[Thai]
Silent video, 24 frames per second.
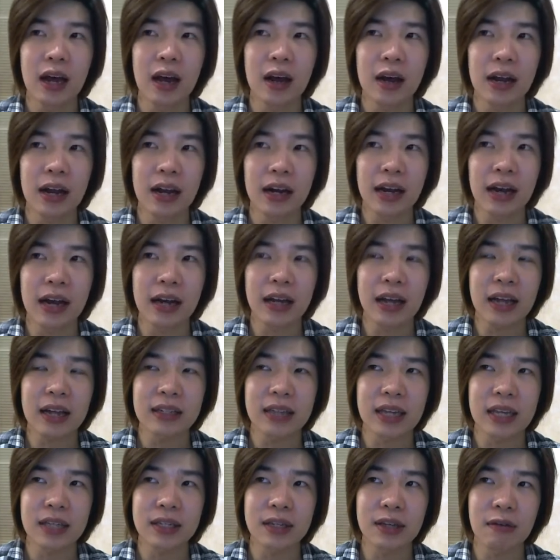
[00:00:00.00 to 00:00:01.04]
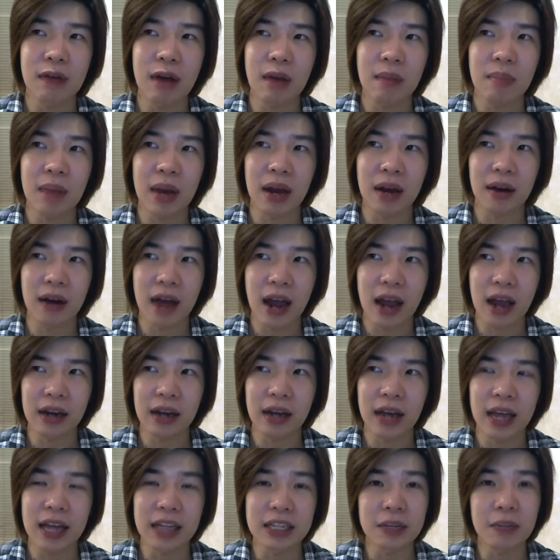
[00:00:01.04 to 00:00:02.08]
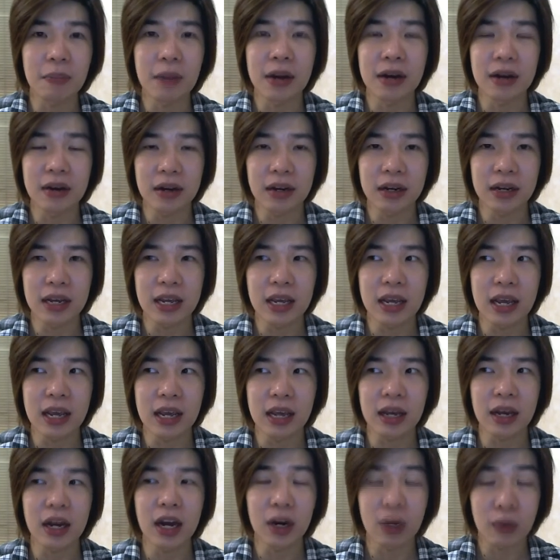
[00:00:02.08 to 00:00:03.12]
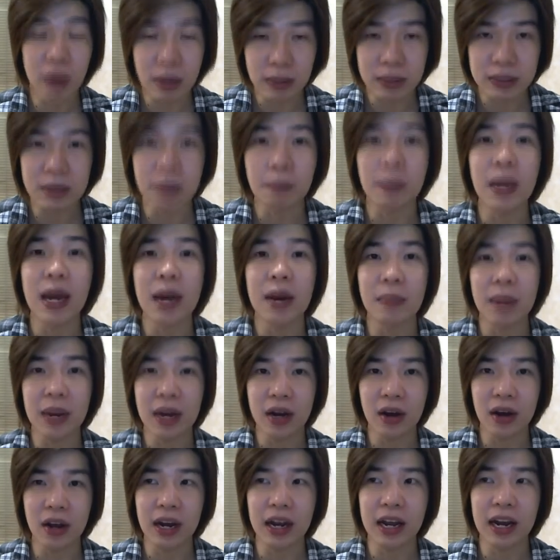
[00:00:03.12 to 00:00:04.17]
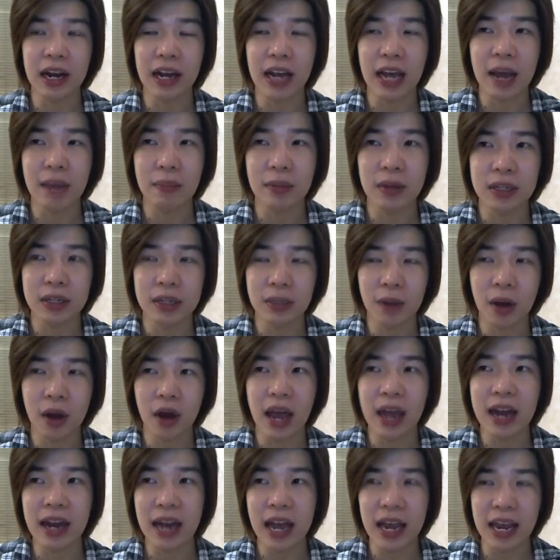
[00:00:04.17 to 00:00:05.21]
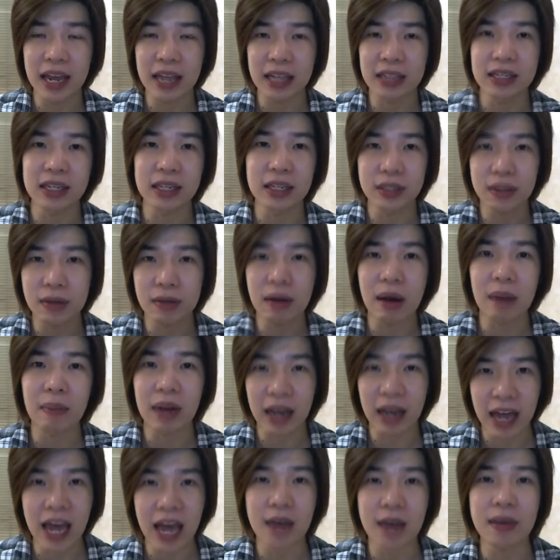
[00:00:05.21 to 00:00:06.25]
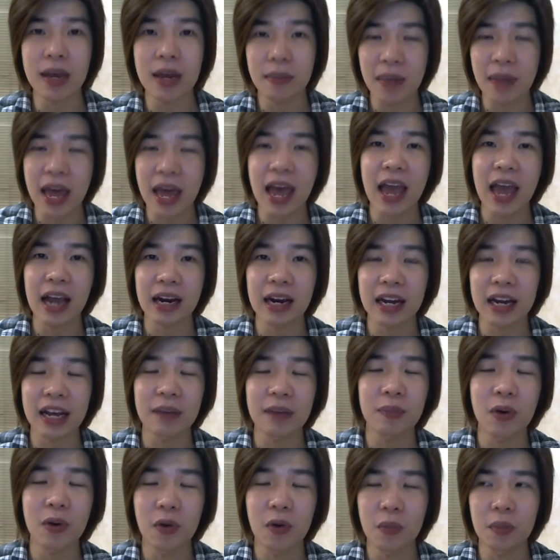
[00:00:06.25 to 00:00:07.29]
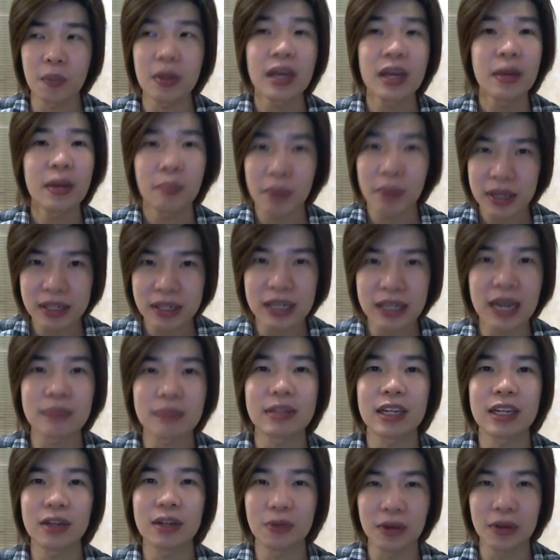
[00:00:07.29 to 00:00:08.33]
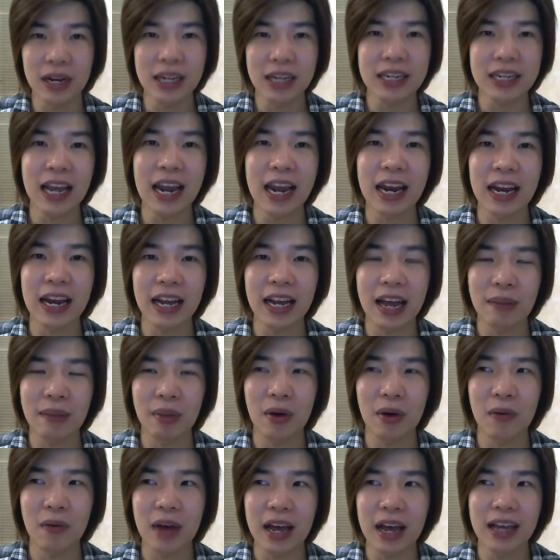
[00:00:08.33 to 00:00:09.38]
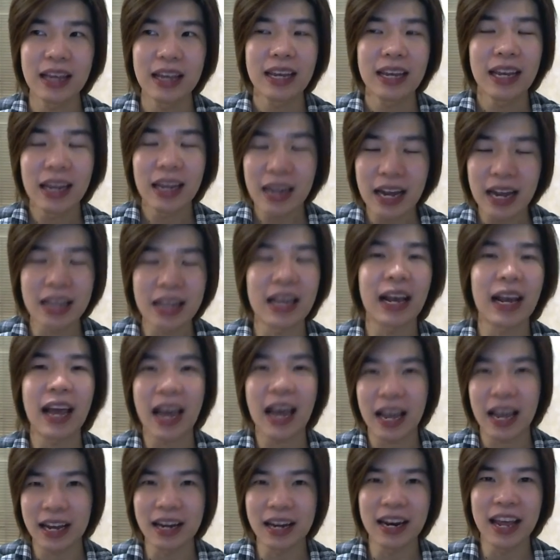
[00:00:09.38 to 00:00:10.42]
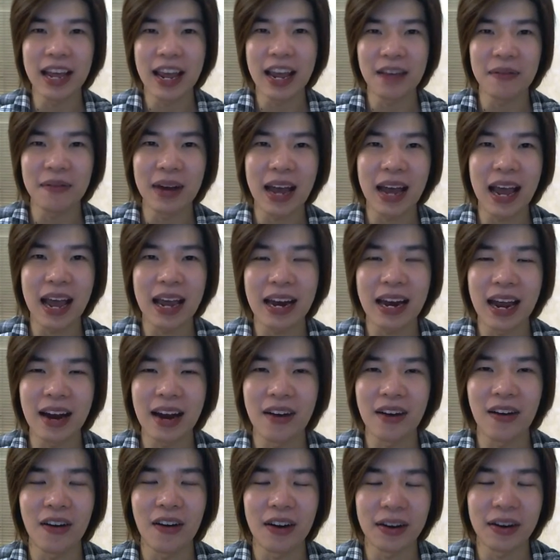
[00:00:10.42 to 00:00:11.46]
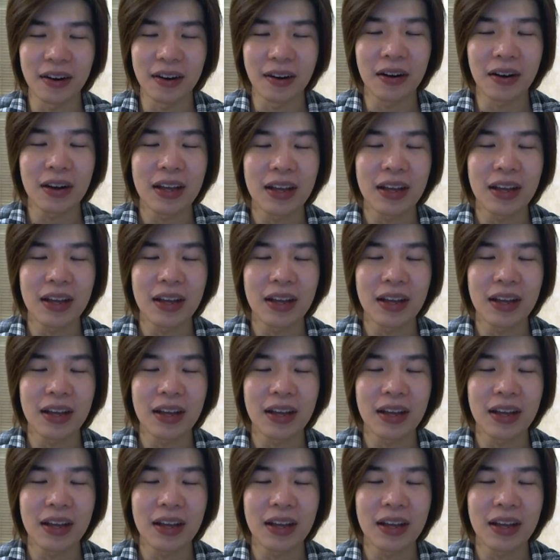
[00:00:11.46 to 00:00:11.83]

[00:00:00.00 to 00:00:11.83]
ดังนั้นการใช้เซรั่มบางครั้งเนี่ยอาจจะเป็นเรื่องที่เกินความจำเป็นไปหน่อยนะครับโดยเฉพาะแอนตี้เอจิ้งเซรั่มราคาแพงๆนะครับผมไม่สนับสนุนให้ใช้นะครับ เพราะว่าเด็กยังหาเงินเองไม่ได้แน่นอนเนาะ